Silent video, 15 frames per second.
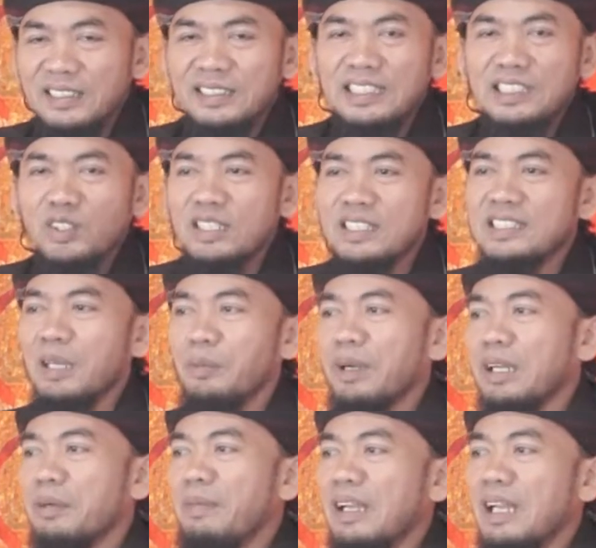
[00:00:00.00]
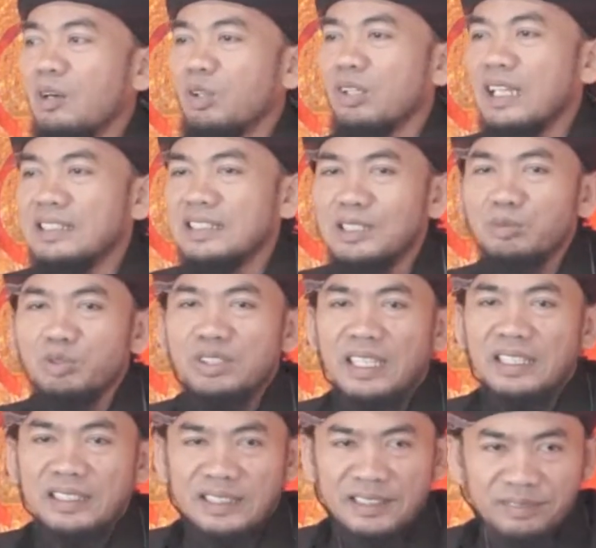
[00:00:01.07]
di Indonesia bagaimana urgensi
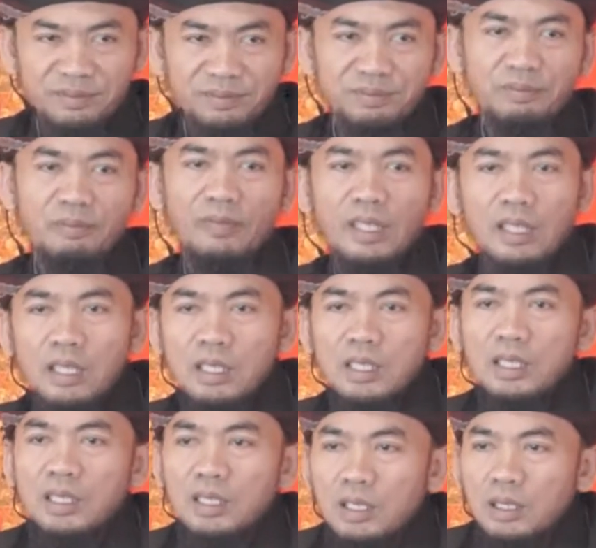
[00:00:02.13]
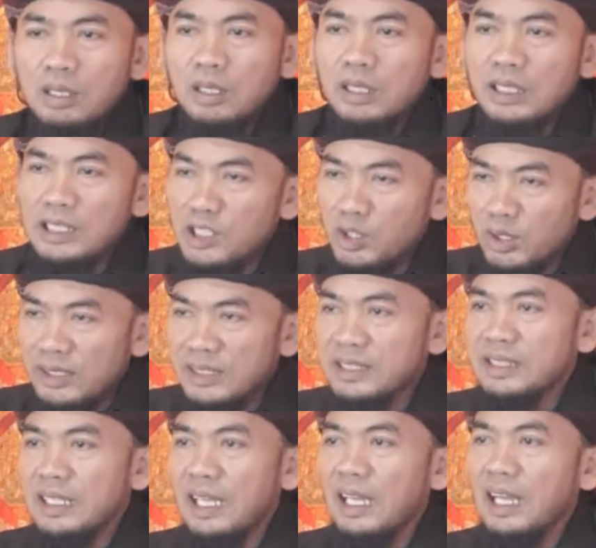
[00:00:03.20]
mujahidin?
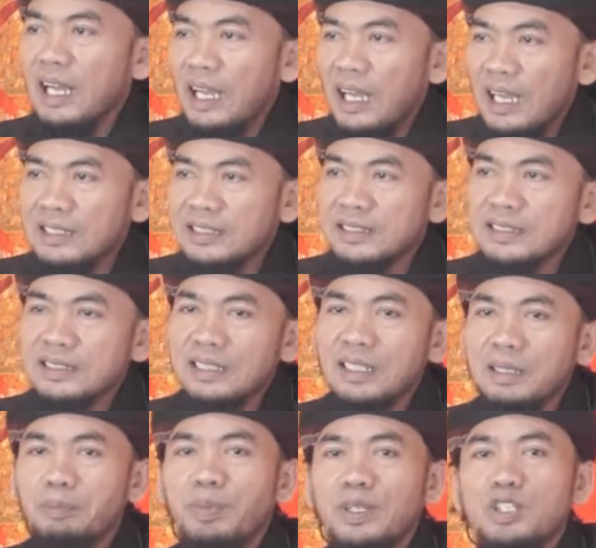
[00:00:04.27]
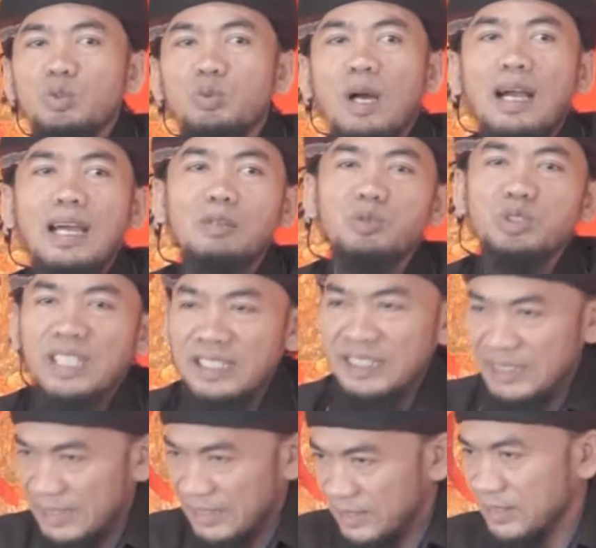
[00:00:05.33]
Indonesia hasil perjuangan
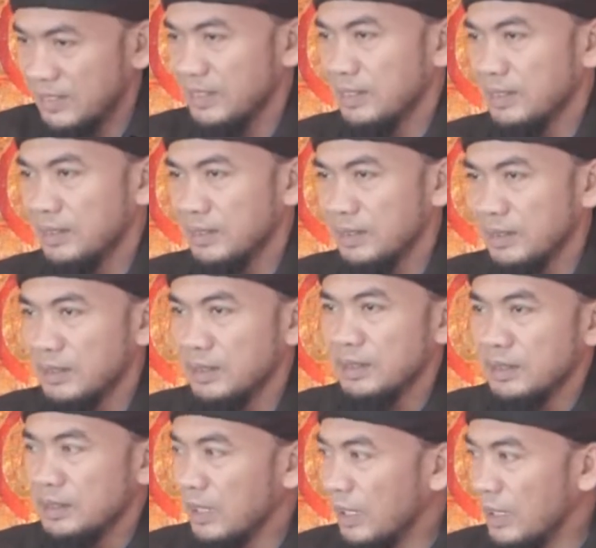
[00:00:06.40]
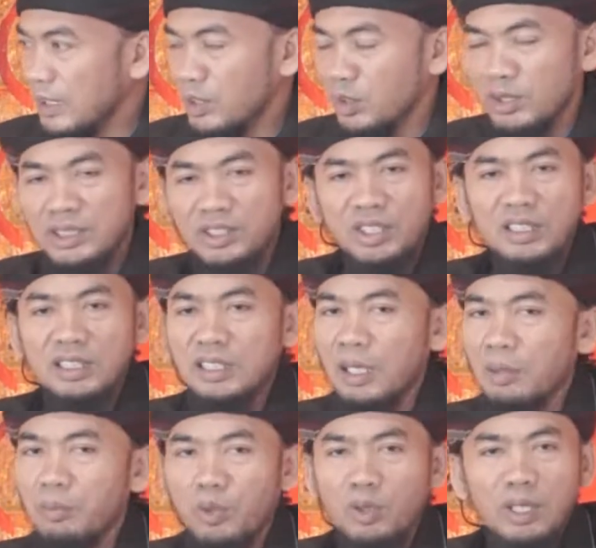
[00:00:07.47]
mujahidin. Jadi Indonesia
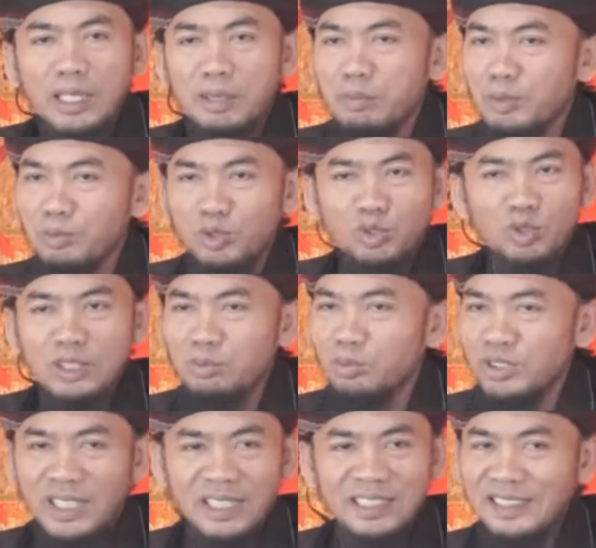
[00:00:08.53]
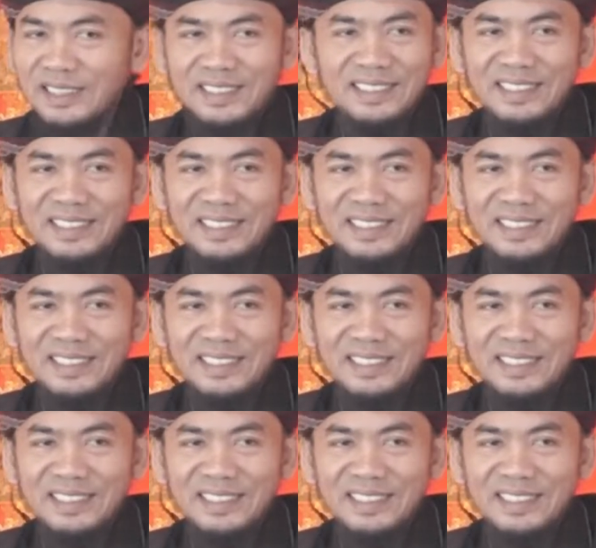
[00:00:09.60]
tidak boleh memusuhi mujahidin.